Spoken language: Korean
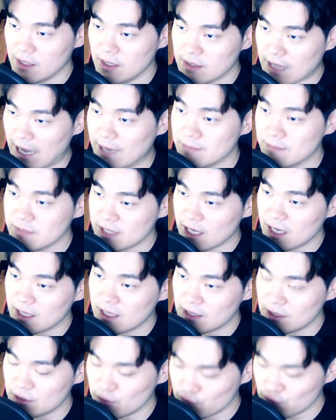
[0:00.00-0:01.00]
다음
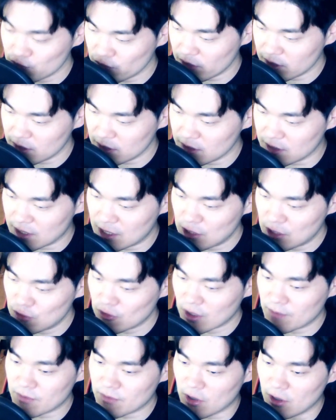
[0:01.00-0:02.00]
세계대전 후에는
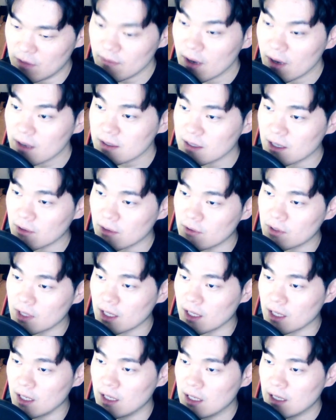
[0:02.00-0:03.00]
인류가 멸망을
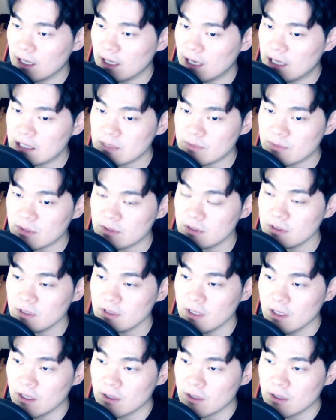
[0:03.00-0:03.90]
하거나 아니면은